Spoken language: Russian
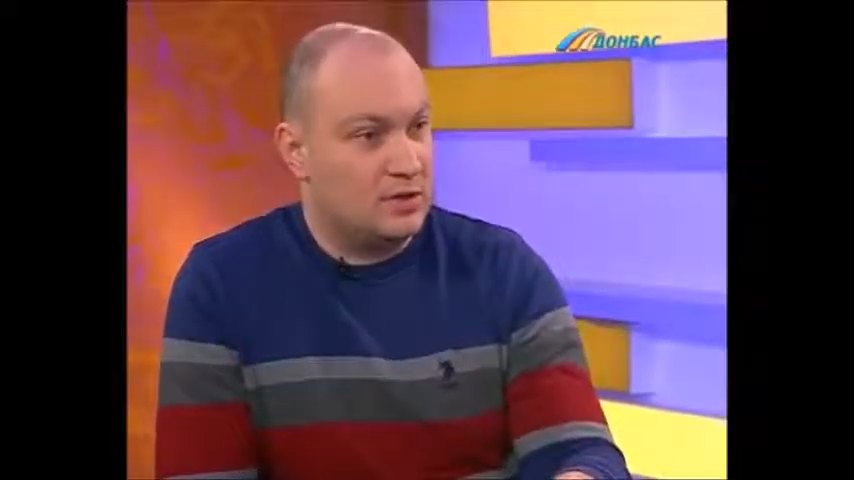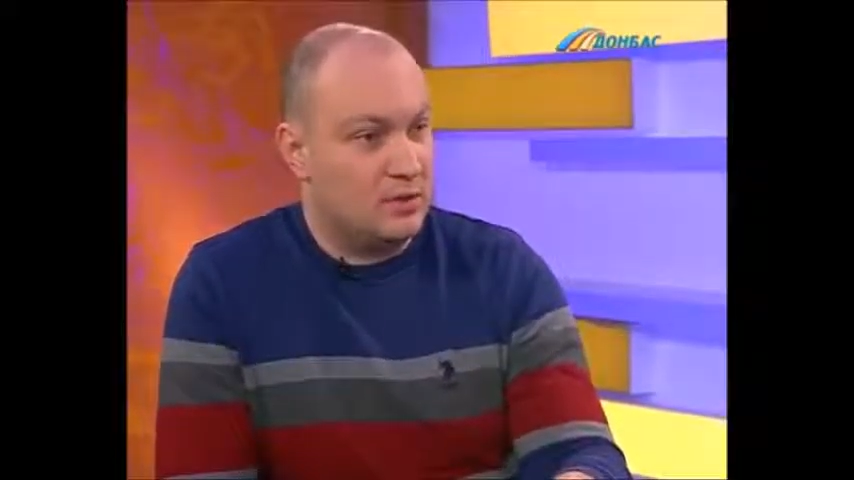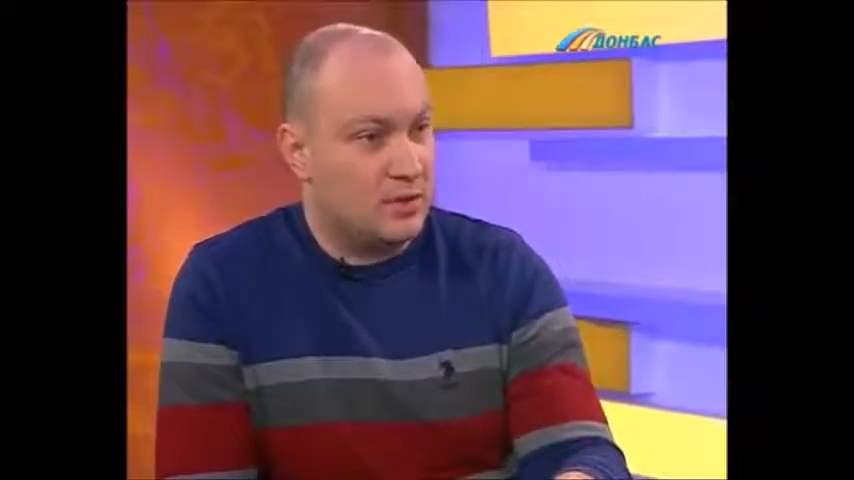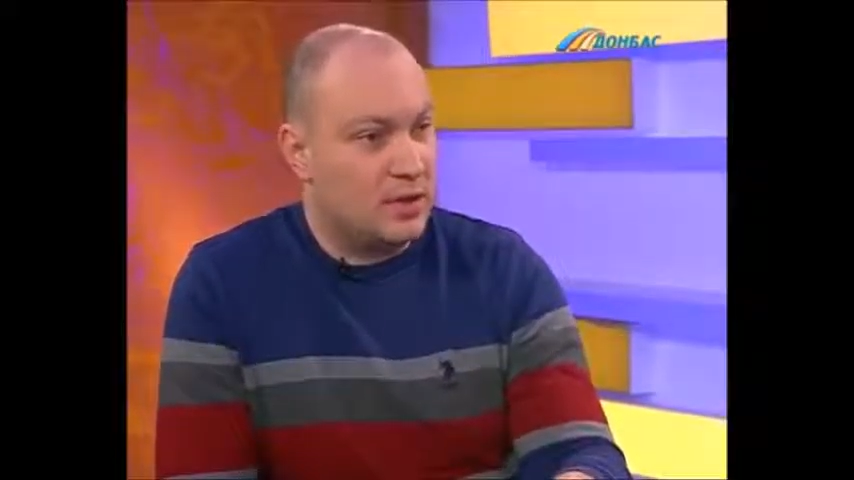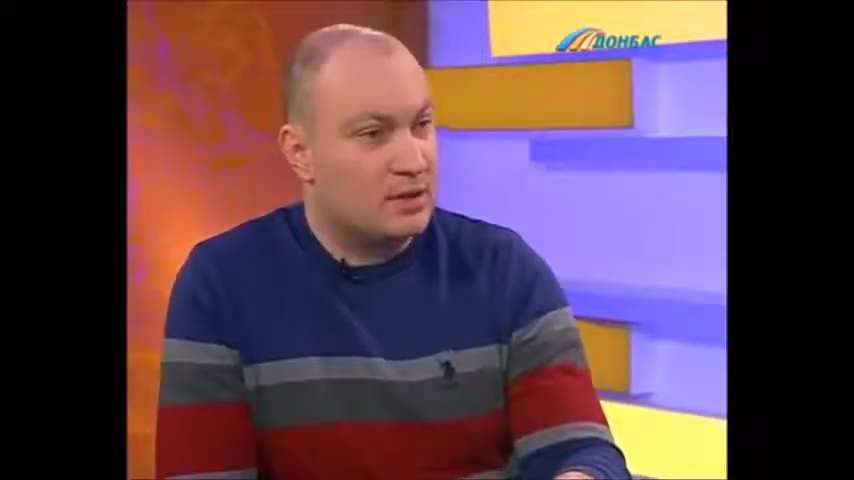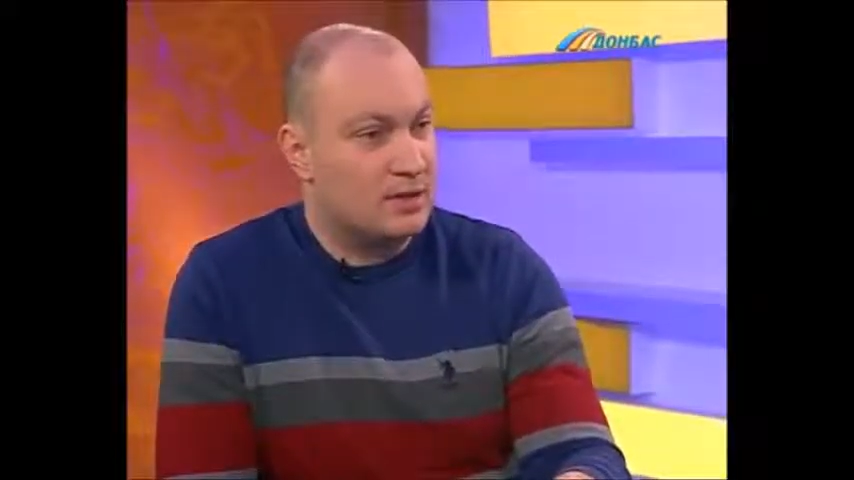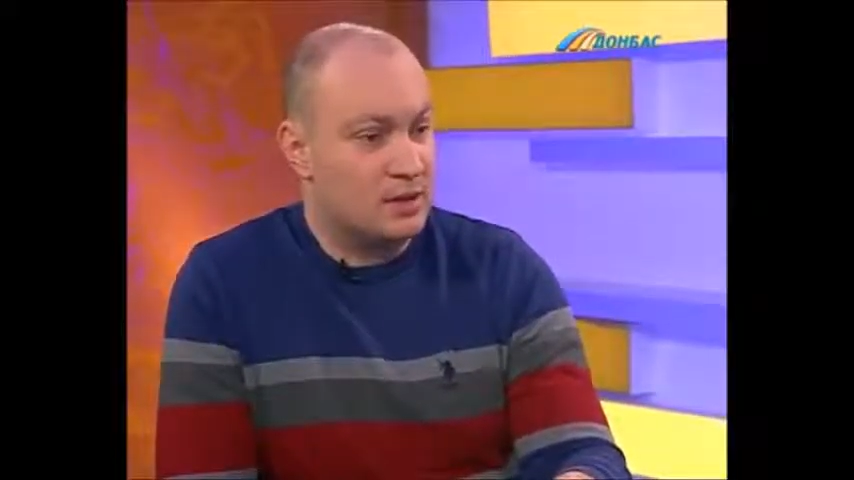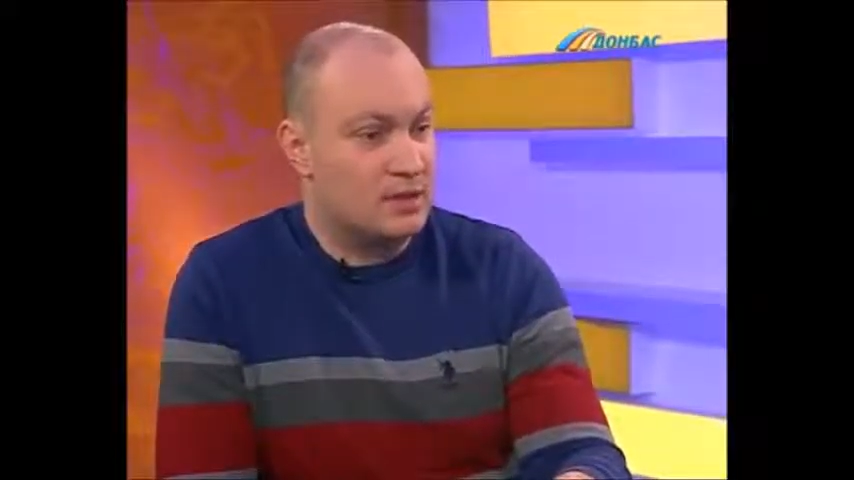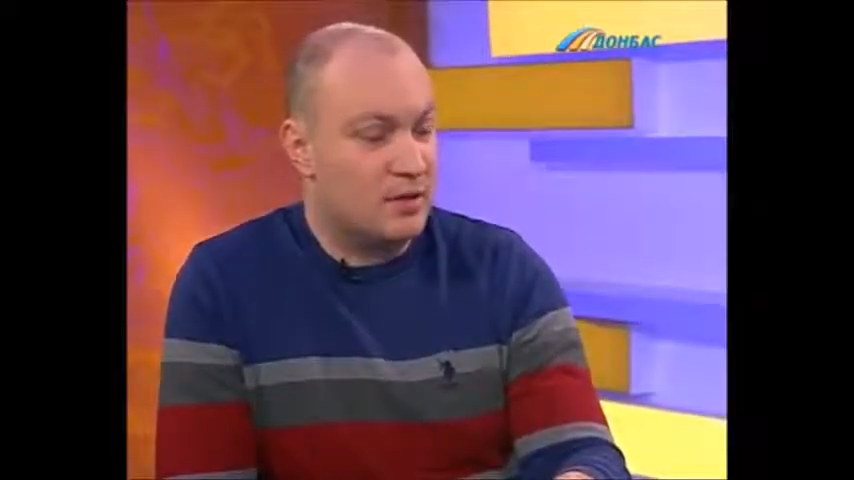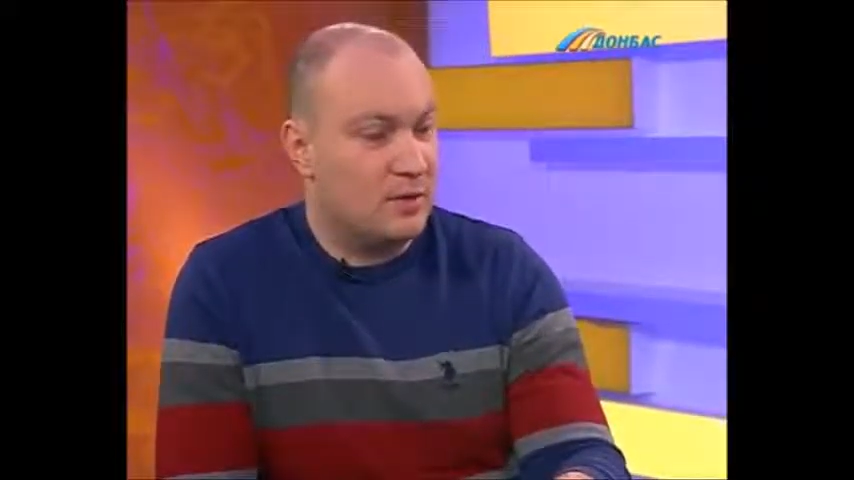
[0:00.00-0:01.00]
Донбассом, так
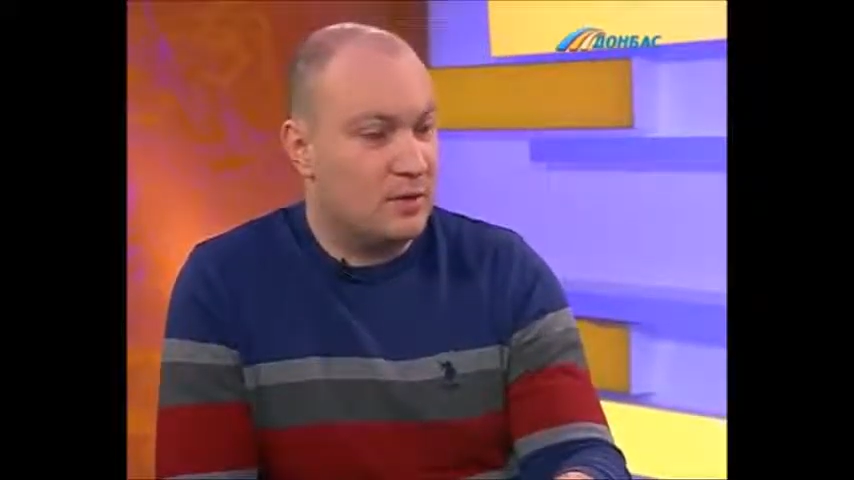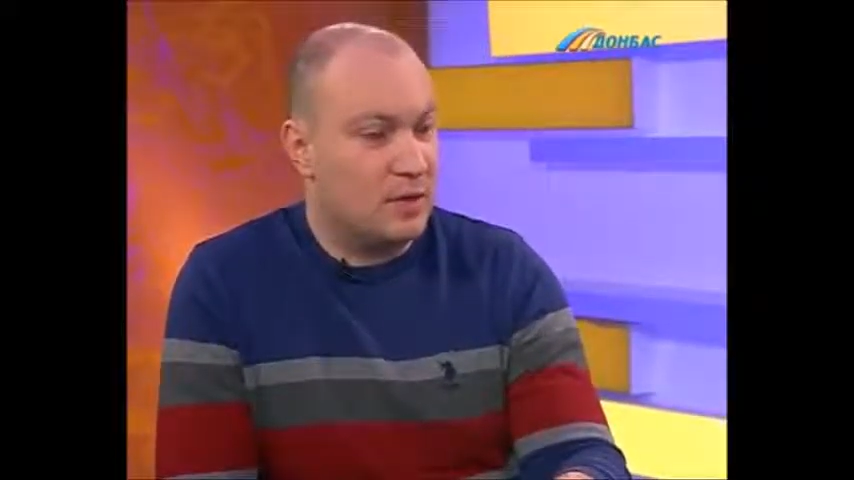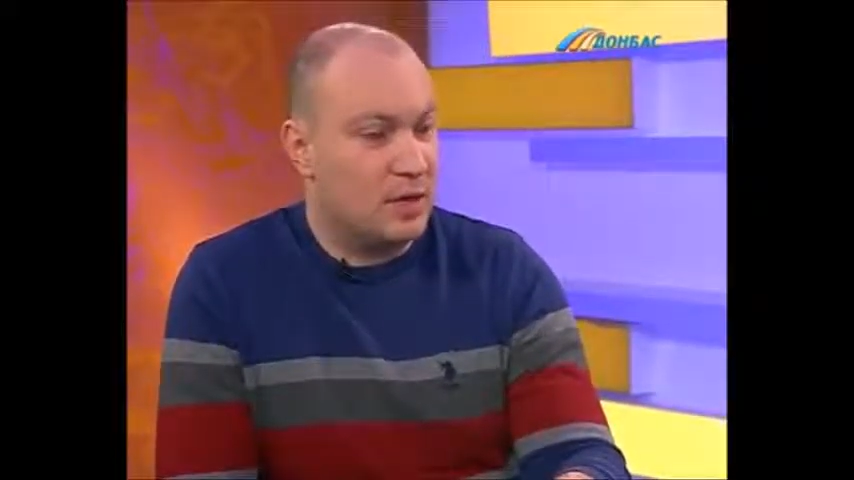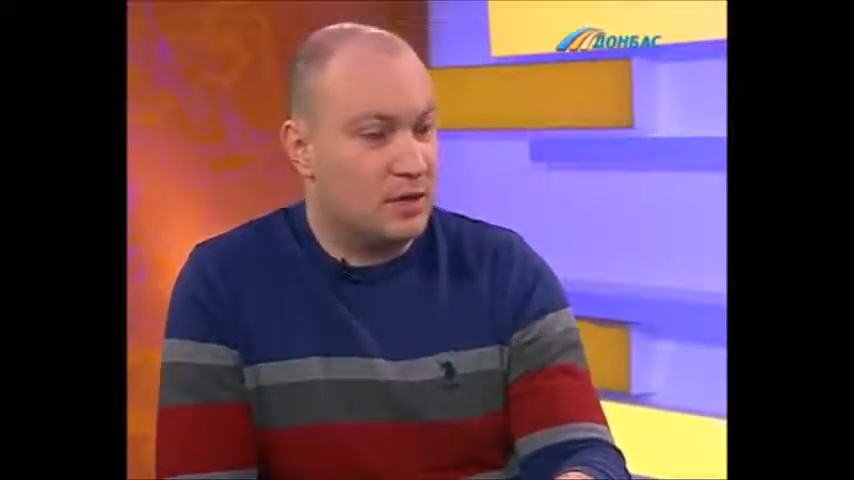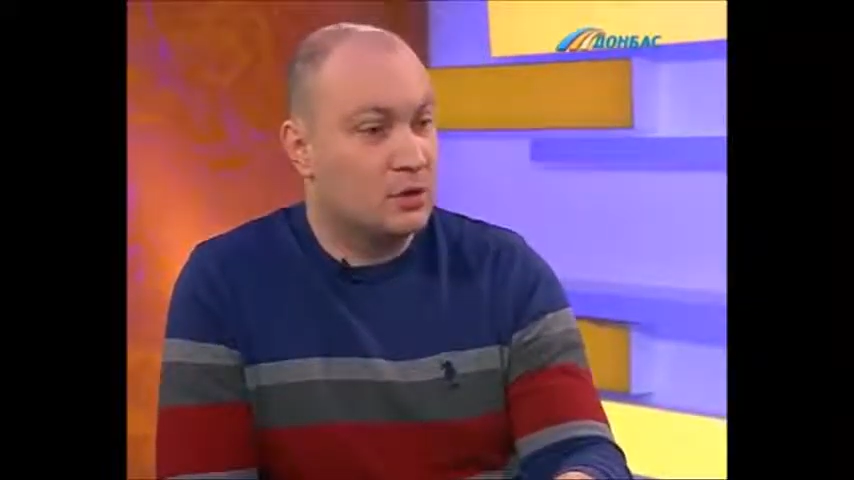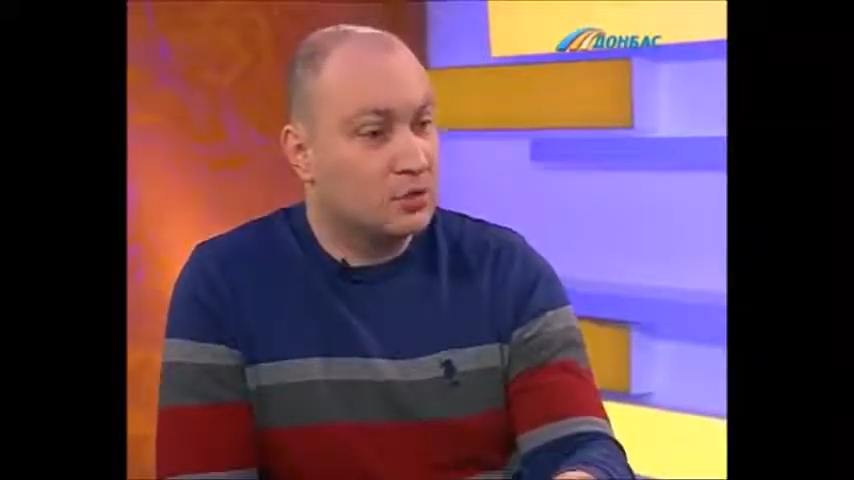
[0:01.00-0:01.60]
называемой блокады,